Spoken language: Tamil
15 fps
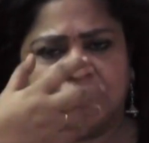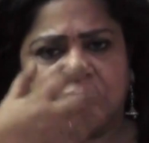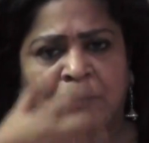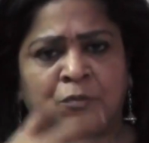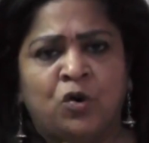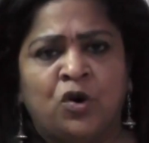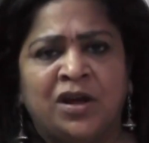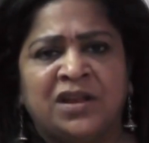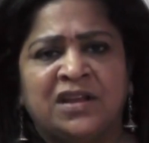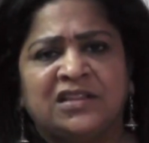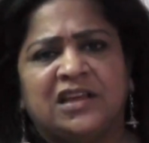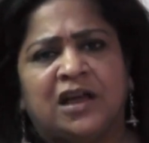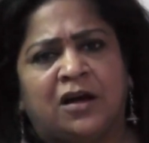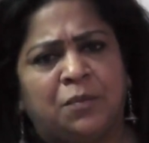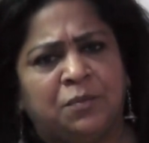சமூக
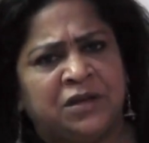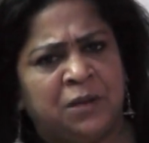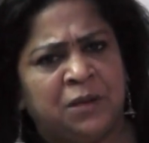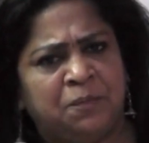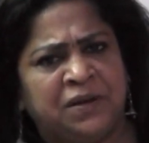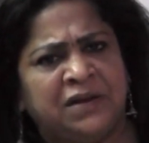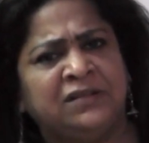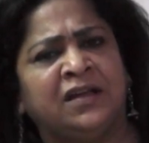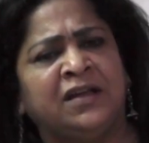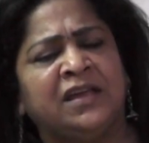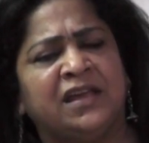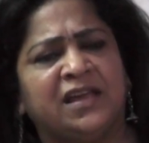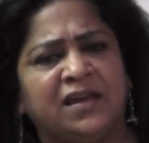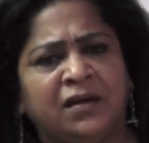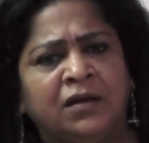ரீதியாக மிக
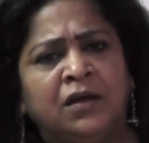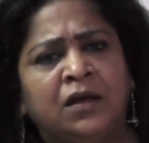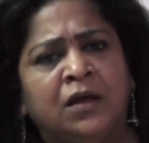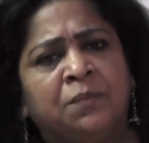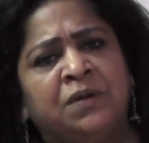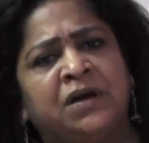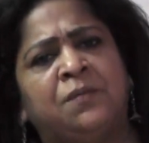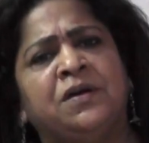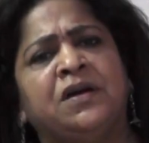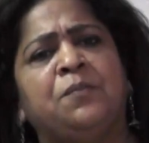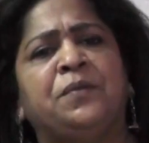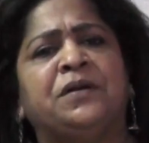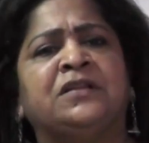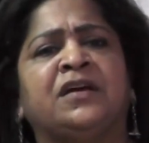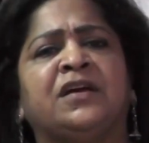பின்தங்கிய மிக மிக
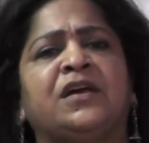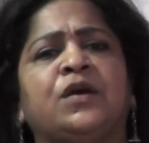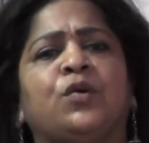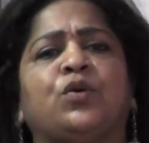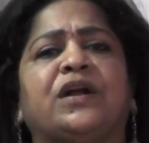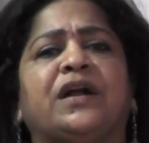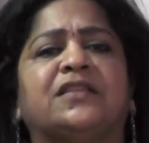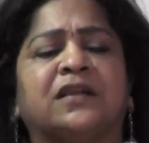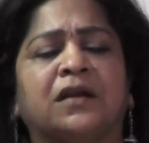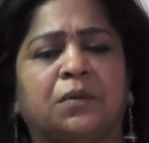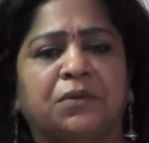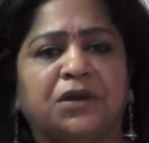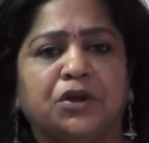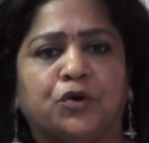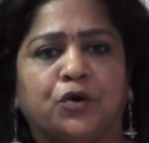பின்தங்கிய ஒரு இடத்துல
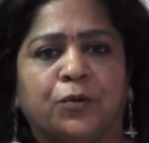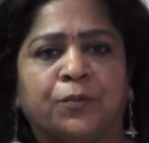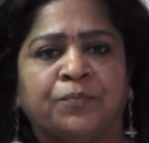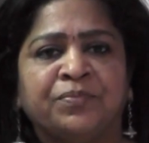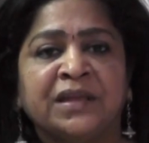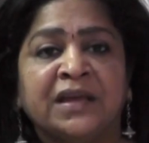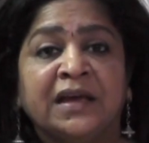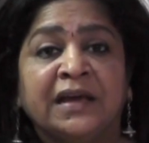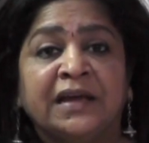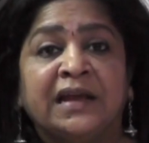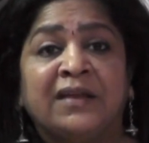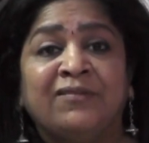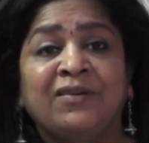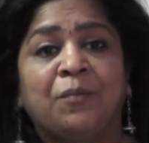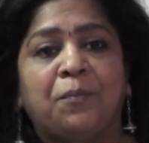நம்ம இருக்கோம்
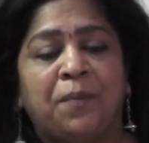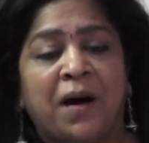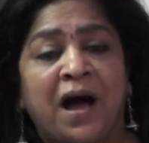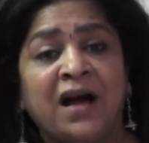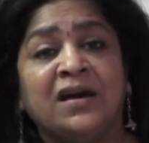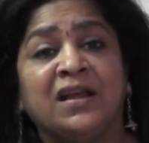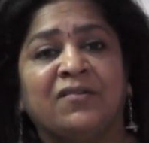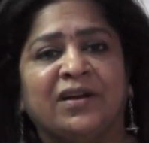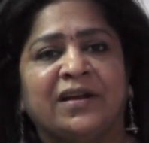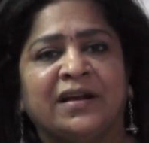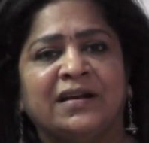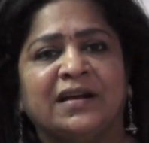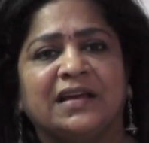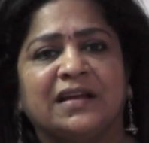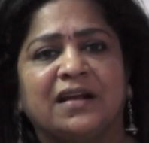எனவே பார்க்குறவன்
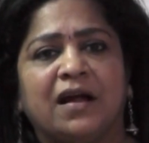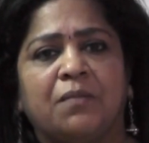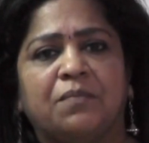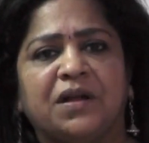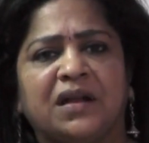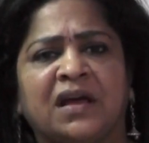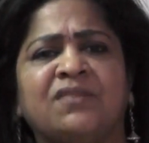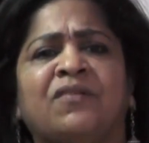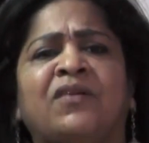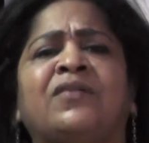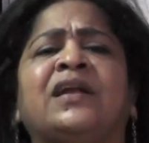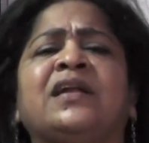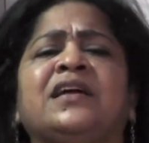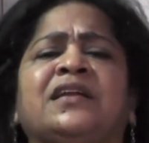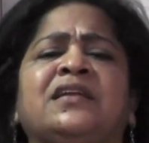என்ன நினைக்கிறா அப்படின்னா
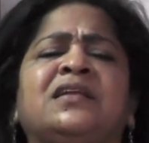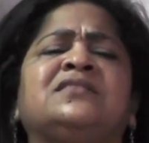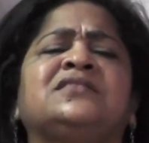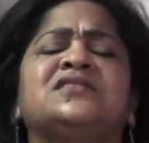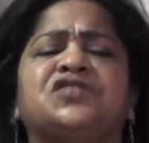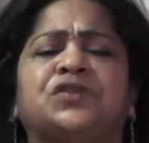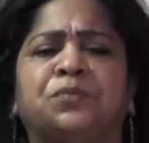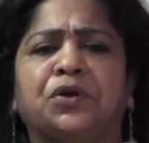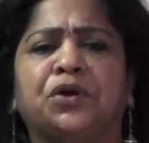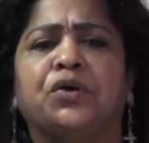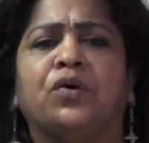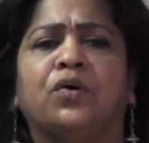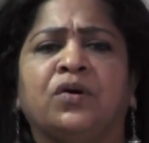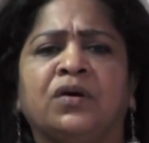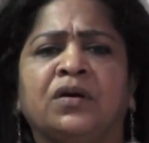இவங்களால என்ன செஞ்சிட
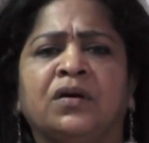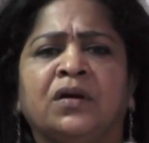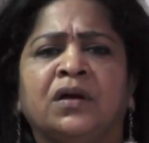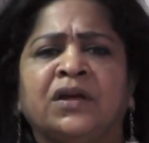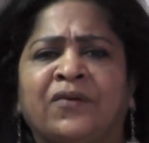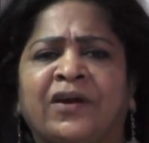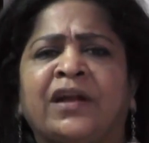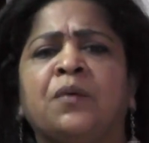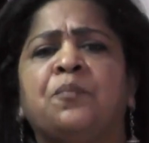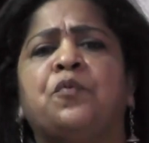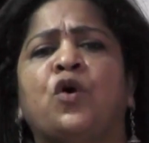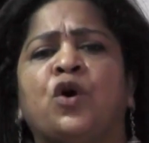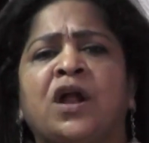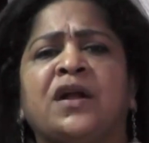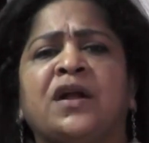முடியும் இவங்க என்ன
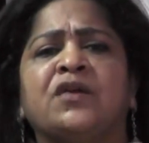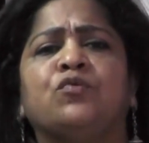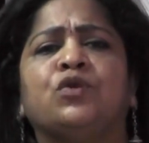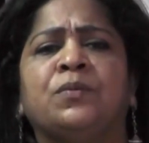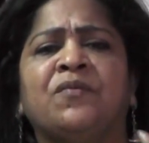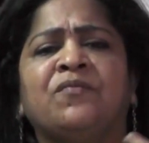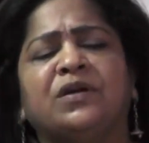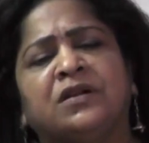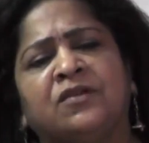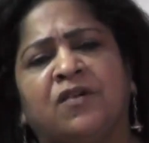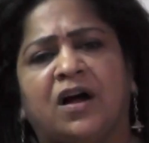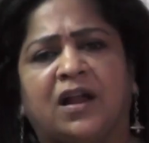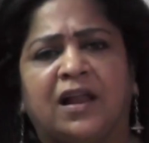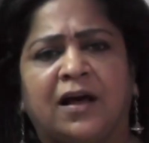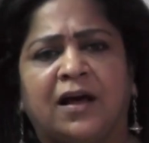போராடி உரிமை
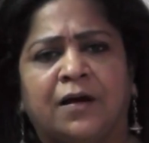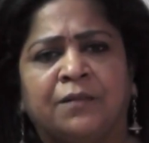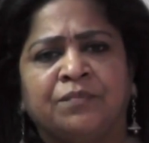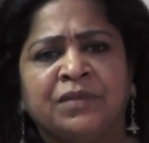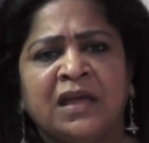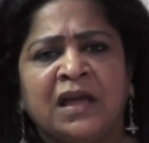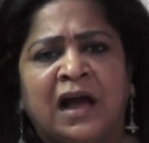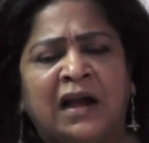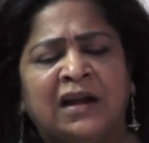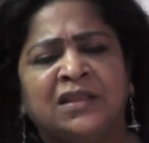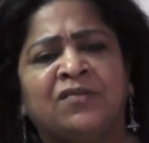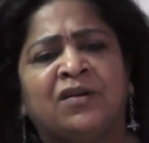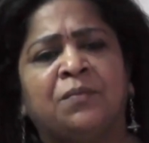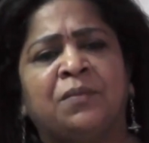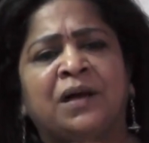பெற்றுவாங்களா
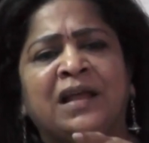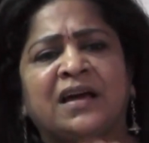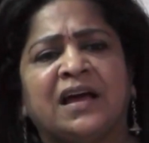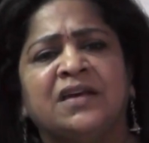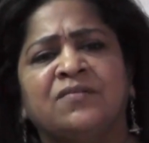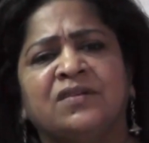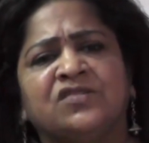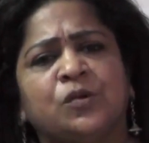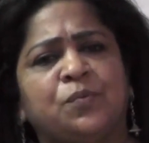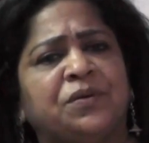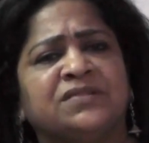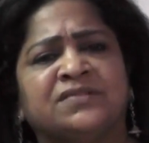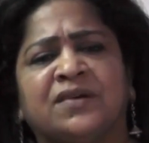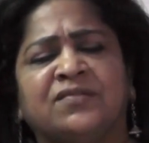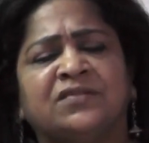அல்லது இவங்க மேலே கை வச்ச
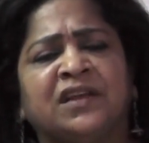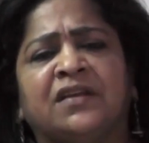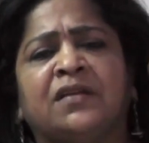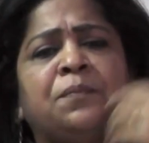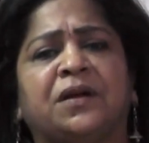பெருசாக வந்து என்ன